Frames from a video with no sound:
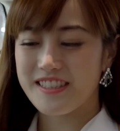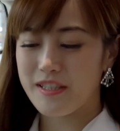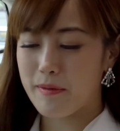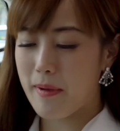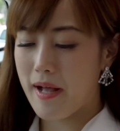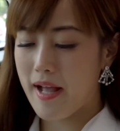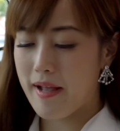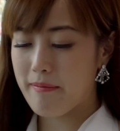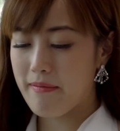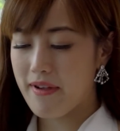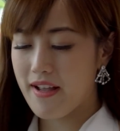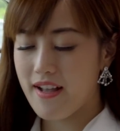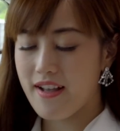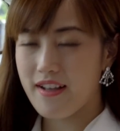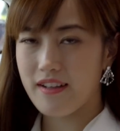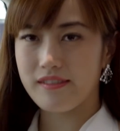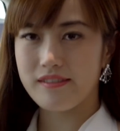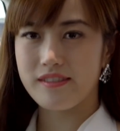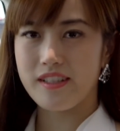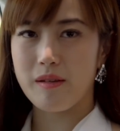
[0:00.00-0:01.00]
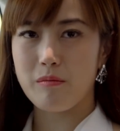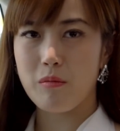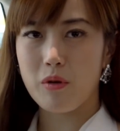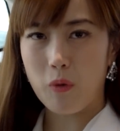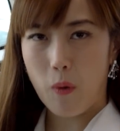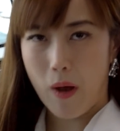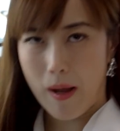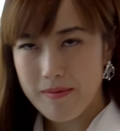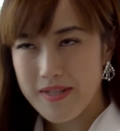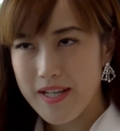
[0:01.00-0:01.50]
สบายมากเขียนบ
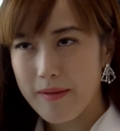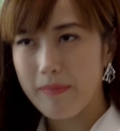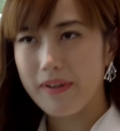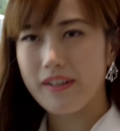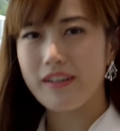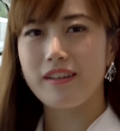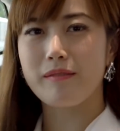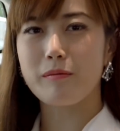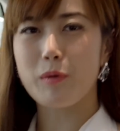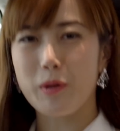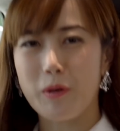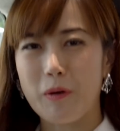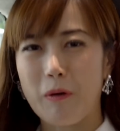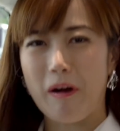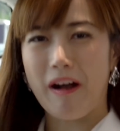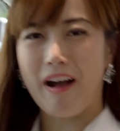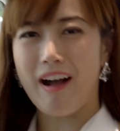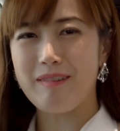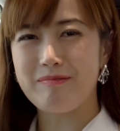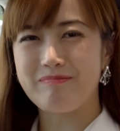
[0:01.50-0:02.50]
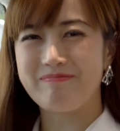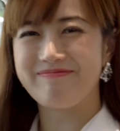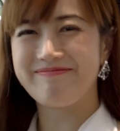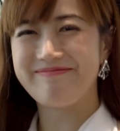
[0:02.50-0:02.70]
ทความเสร็จไป1บทความ